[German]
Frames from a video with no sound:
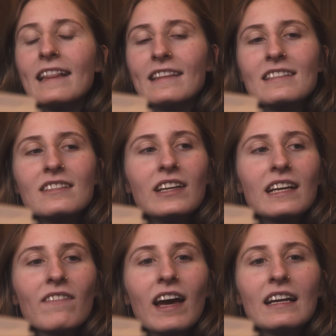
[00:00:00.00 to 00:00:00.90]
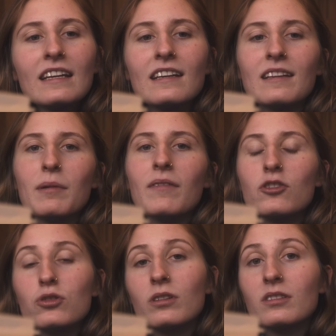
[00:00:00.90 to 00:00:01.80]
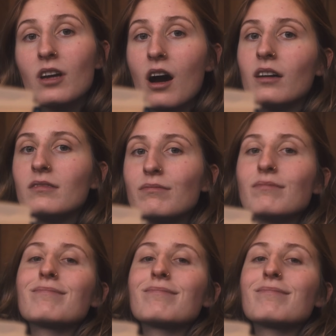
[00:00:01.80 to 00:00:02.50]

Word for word: Deswegen werde ich jetzt mal was Schönes kochen.